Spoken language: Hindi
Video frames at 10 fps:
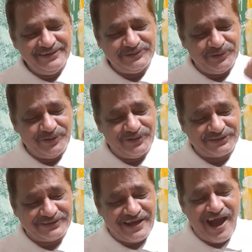
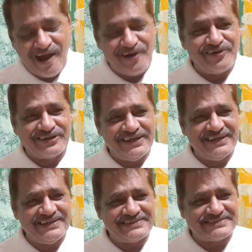चोट
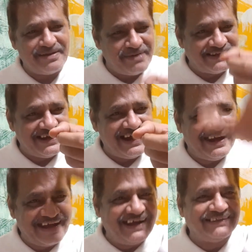खाओगी समझ
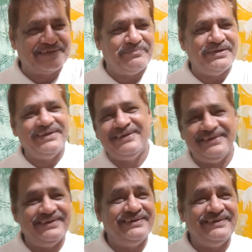आएगा तभी
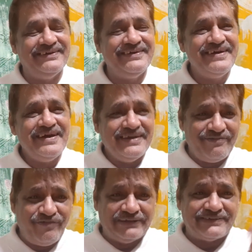ये
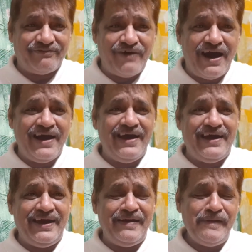फलसफा
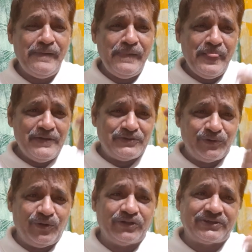है
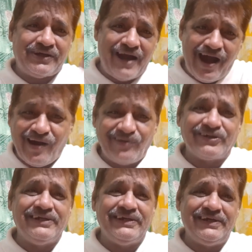चोट
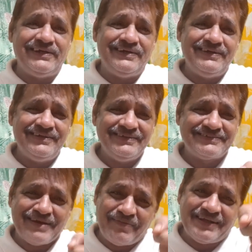खाओगी
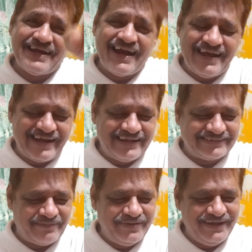समझ आएगा
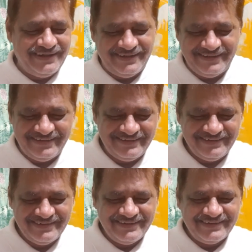तभी
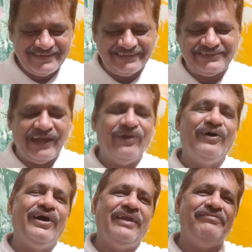कि चलो
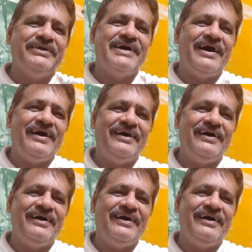अलविदा